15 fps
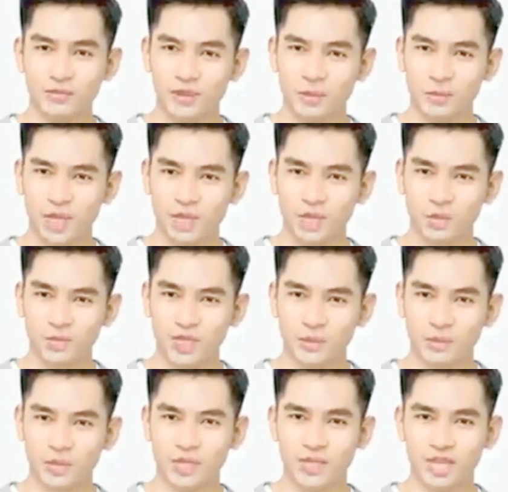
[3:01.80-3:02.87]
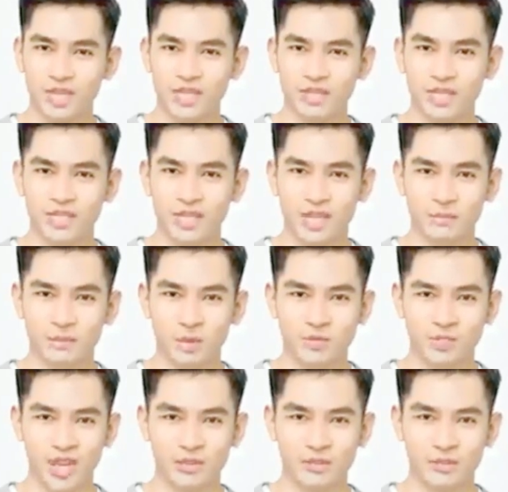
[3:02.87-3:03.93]
pelan, dengan kepura-puraan
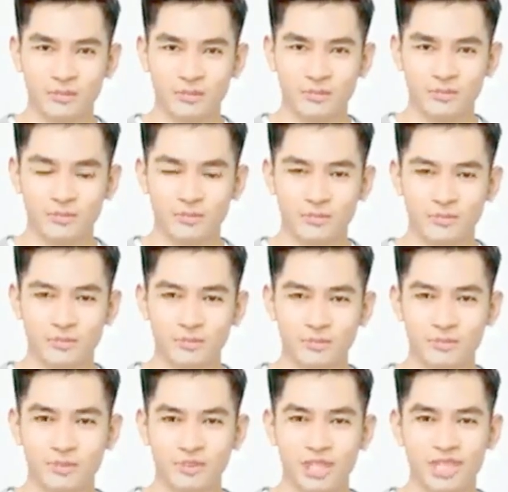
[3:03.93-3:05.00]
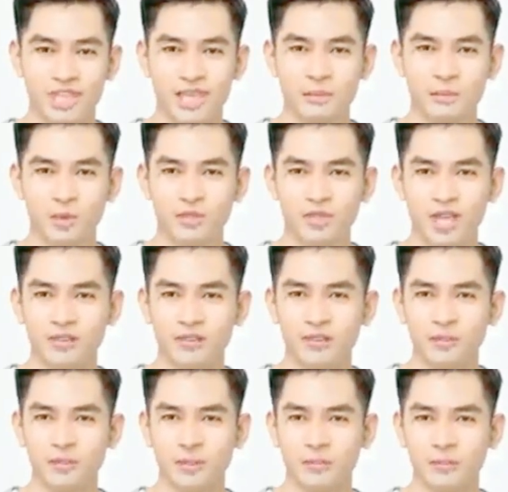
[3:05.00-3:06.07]
yang lemah. Lebih baik
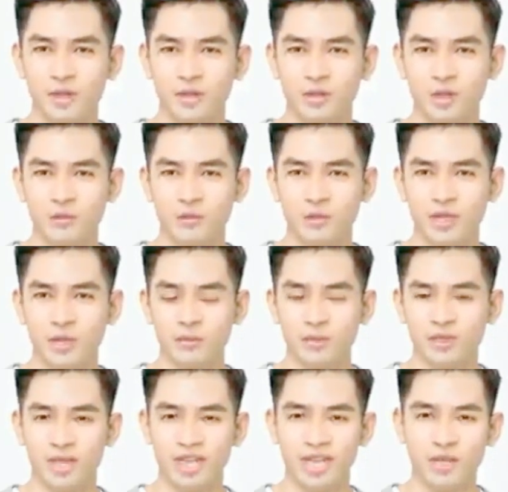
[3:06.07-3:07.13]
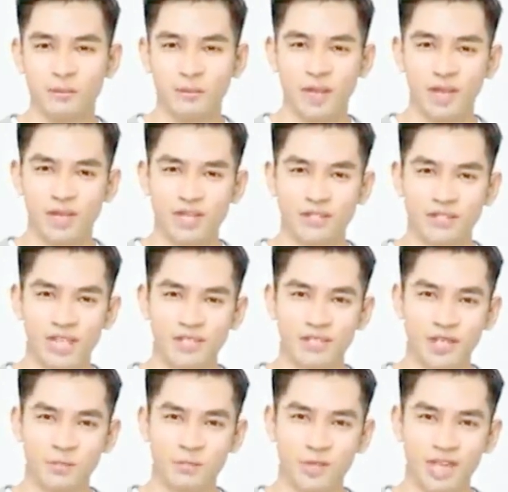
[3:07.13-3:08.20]
berpura-pura menjadi daripada aku.
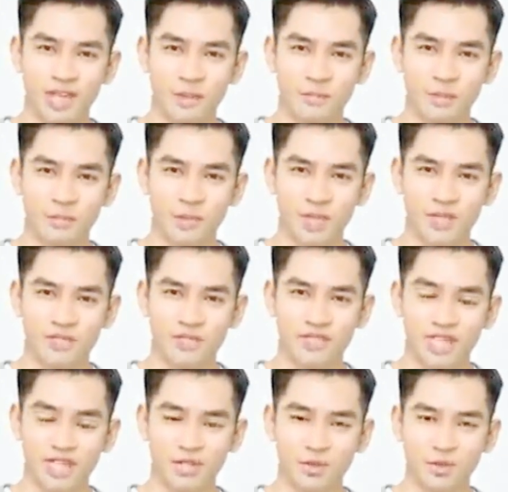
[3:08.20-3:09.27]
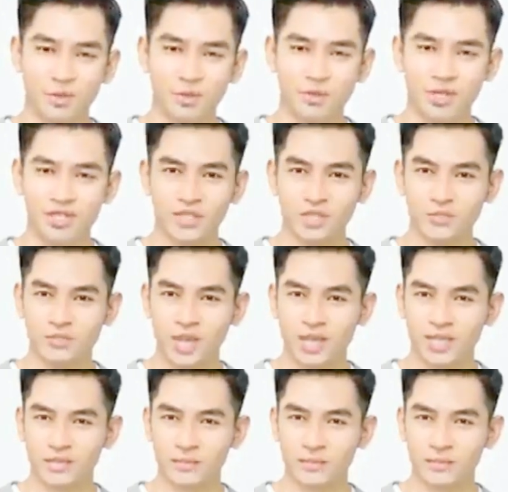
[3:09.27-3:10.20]
Daniel mencibir.